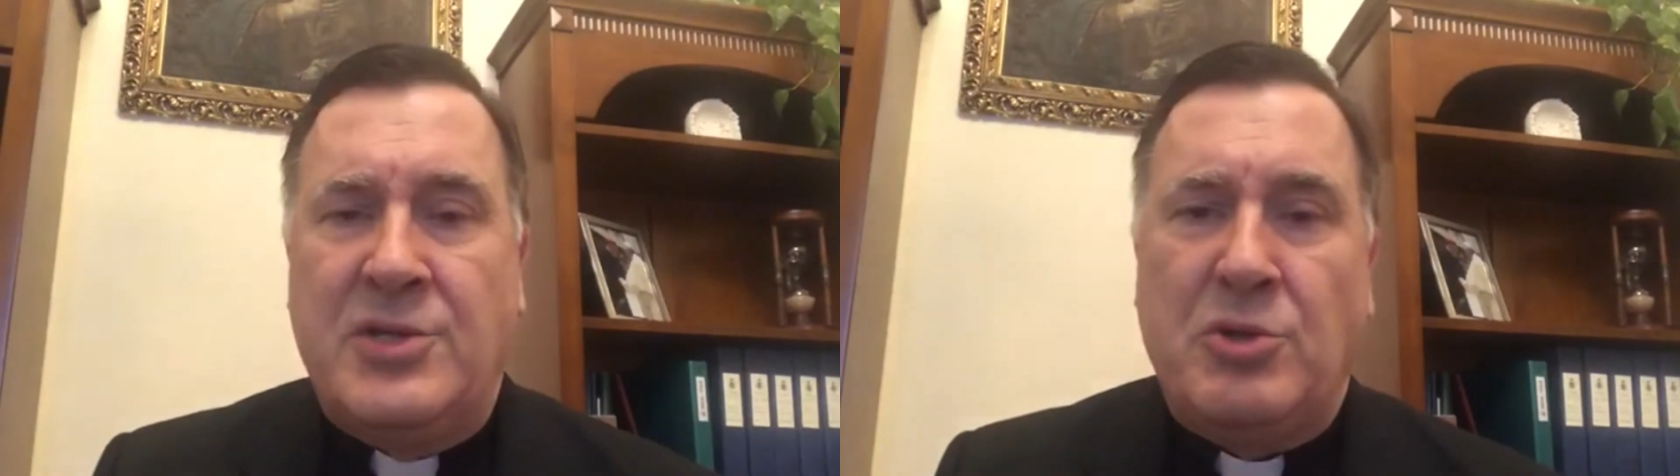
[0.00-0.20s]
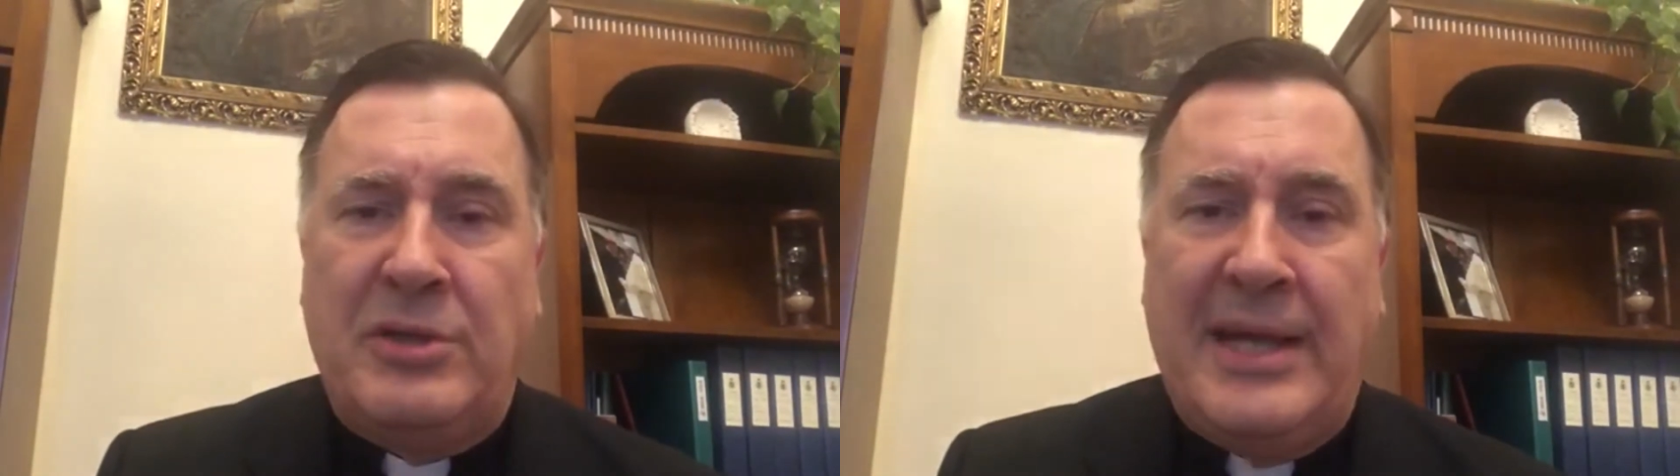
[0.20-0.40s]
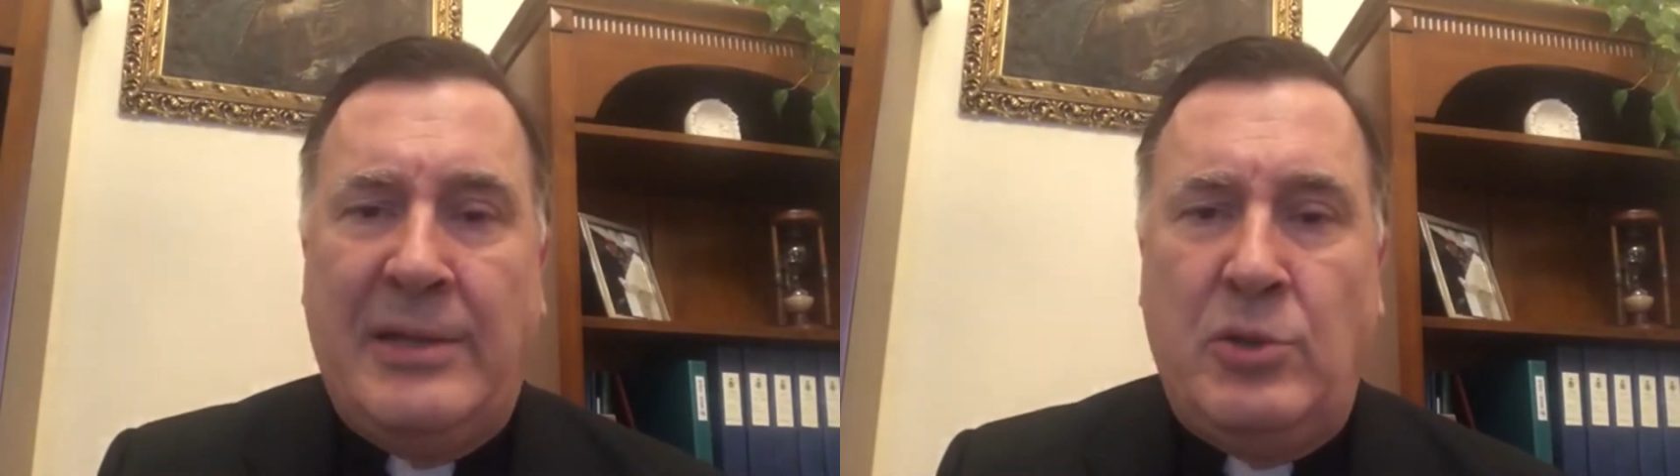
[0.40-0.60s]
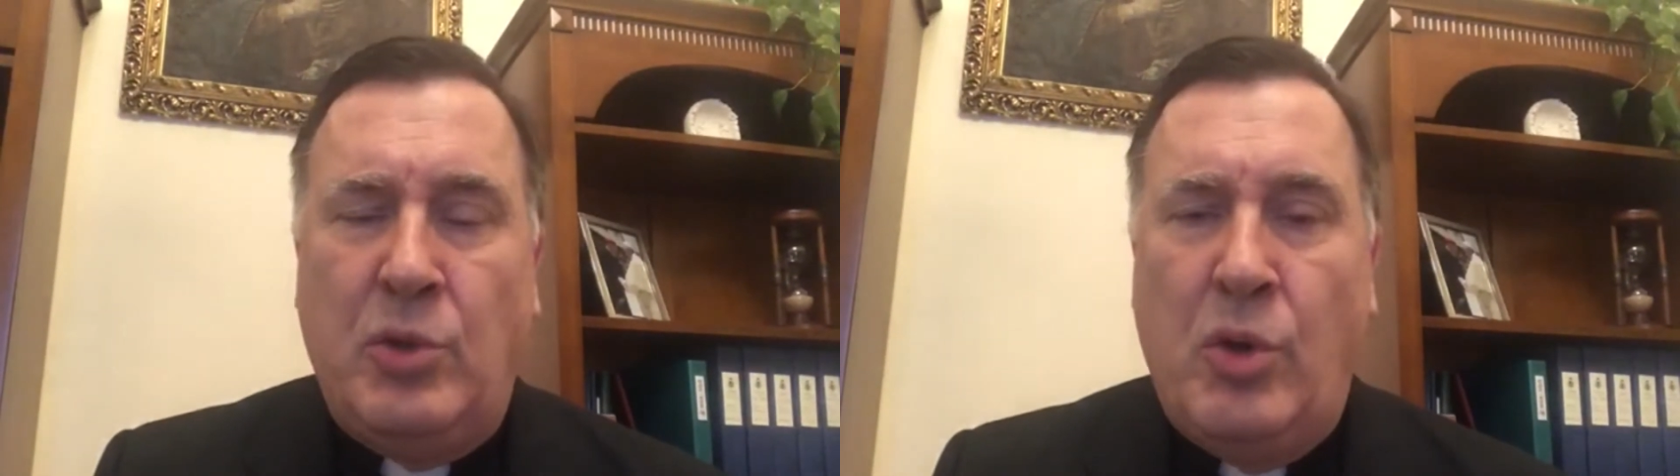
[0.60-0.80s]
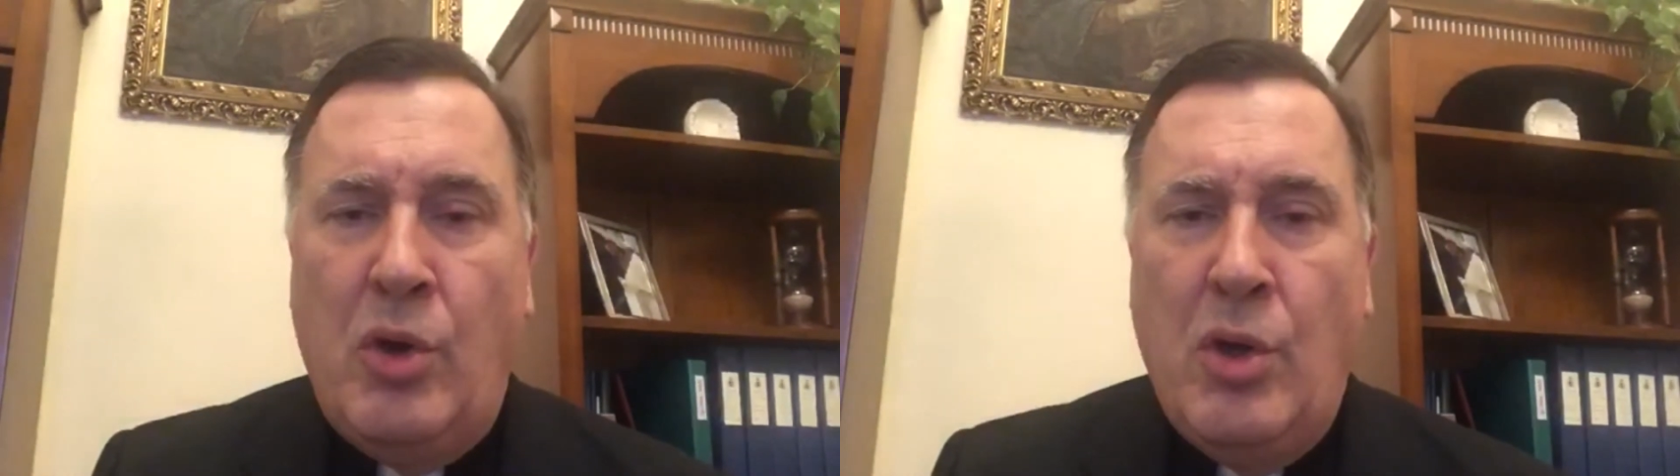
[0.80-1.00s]

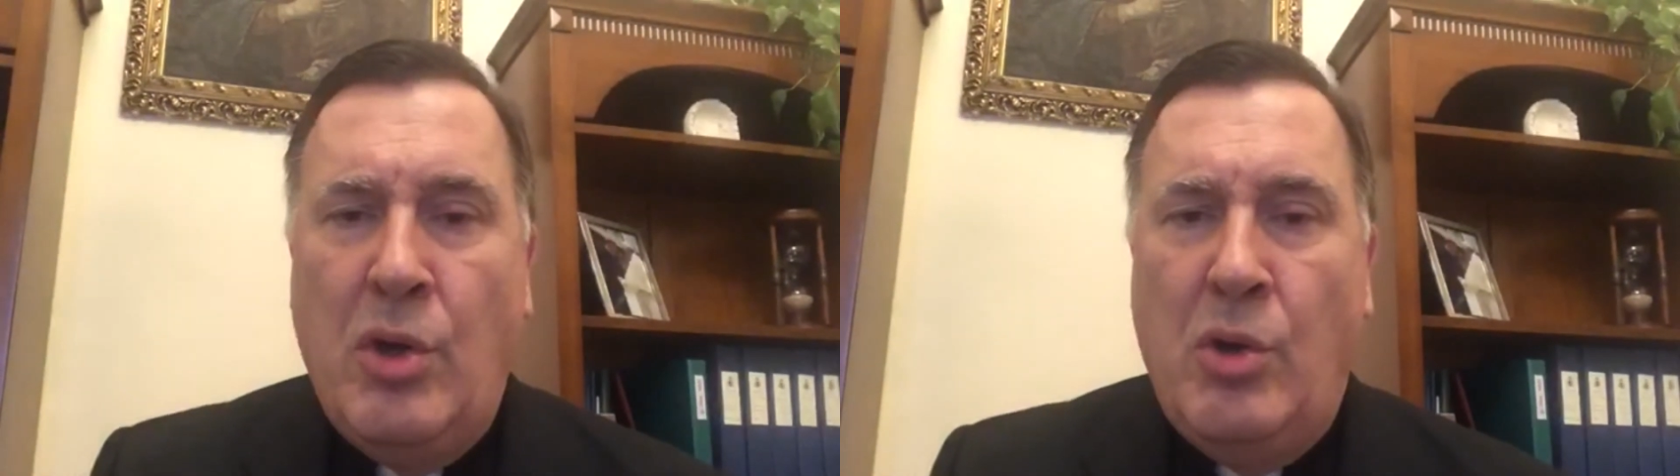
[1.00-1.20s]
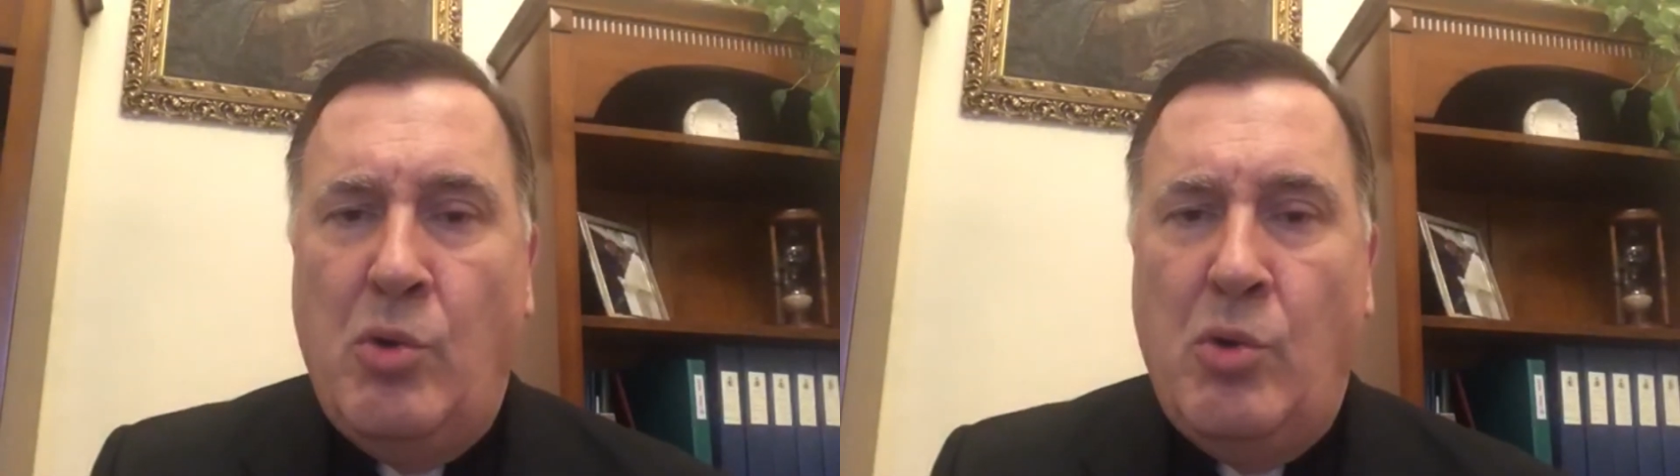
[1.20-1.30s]
soltanto